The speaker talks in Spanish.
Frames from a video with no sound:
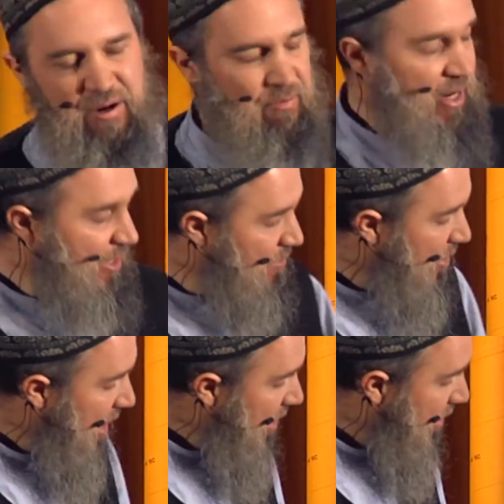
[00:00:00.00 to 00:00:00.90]
Para
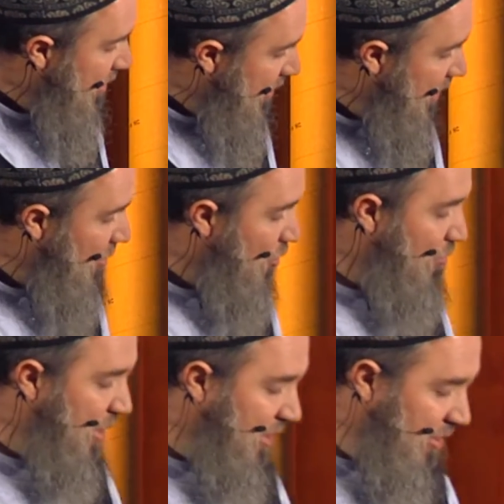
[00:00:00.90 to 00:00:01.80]
terminar, quiero
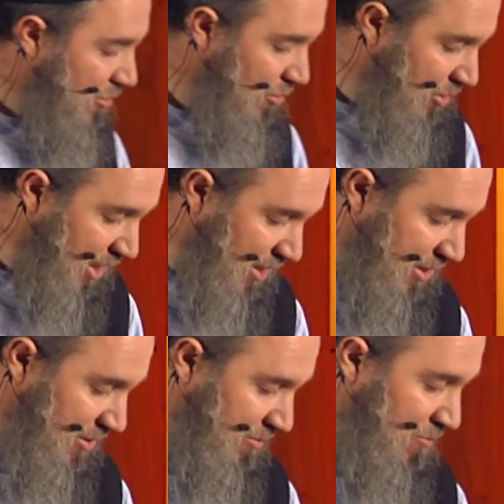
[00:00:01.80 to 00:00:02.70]
compartir con
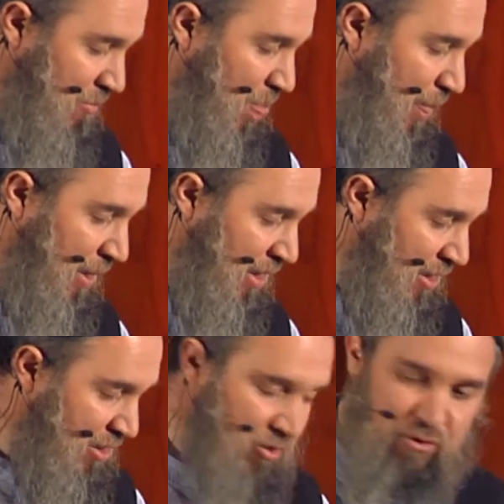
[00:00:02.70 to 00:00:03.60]
ustedes
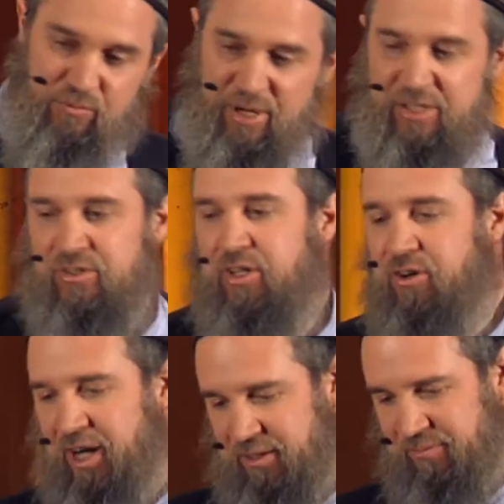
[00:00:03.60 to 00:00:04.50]
un verso del
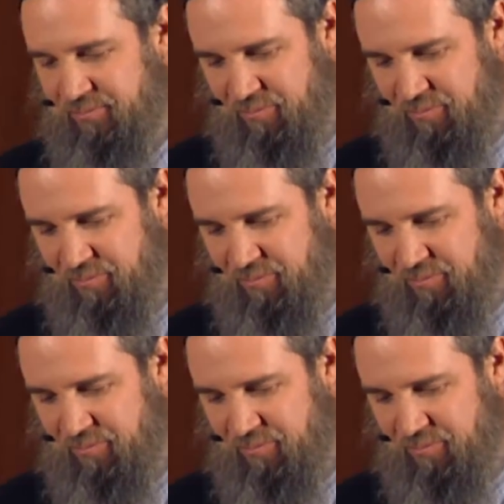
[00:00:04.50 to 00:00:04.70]
Corán